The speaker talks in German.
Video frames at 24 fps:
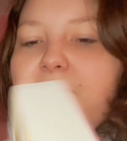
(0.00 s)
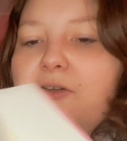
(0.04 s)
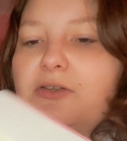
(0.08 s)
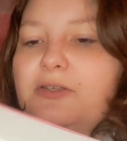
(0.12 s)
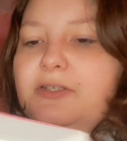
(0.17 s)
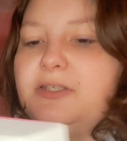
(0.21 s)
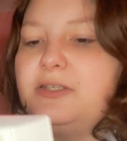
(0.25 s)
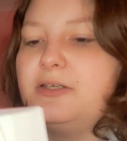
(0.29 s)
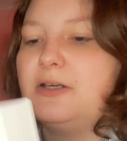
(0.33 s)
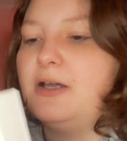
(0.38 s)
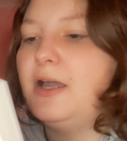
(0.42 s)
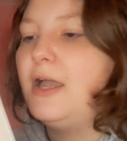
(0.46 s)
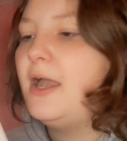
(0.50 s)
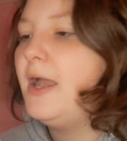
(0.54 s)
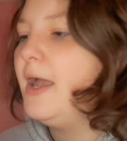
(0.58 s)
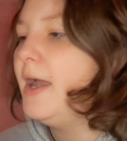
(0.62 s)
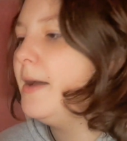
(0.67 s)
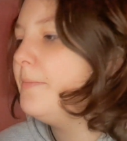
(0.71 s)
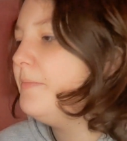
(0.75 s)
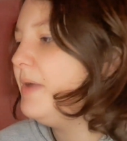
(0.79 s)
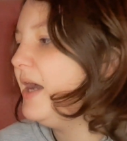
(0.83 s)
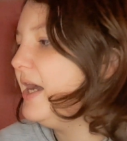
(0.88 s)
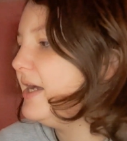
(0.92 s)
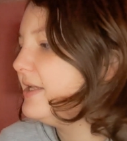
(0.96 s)
könnt ihr
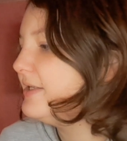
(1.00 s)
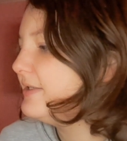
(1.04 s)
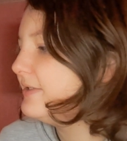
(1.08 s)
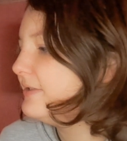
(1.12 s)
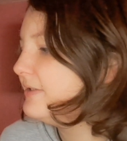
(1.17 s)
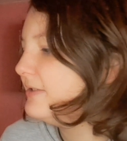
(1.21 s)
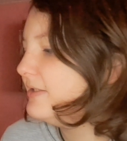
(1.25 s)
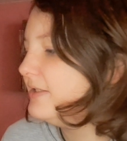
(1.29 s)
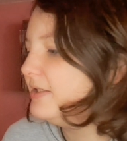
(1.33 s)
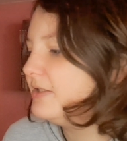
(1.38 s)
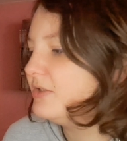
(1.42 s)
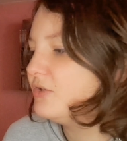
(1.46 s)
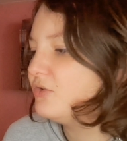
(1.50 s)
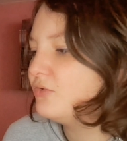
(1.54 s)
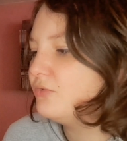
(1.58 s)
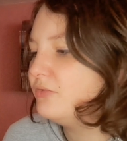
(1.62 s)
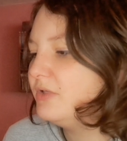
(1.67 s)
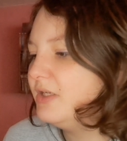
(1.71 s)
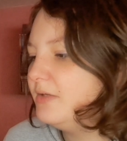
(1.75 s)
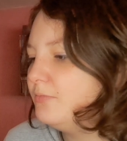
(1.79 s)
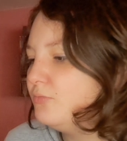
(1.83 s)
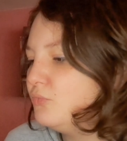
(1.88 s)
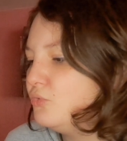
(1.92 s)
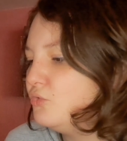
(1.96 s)
passend äh, zu
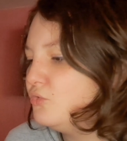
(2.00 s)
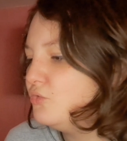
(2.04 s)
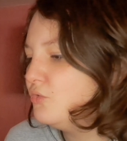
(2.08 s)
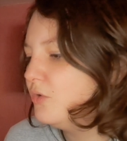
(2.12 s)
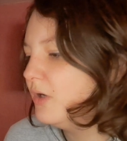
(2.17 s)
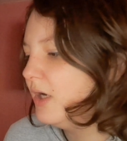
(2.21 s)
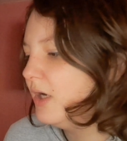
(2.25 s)
dem Buch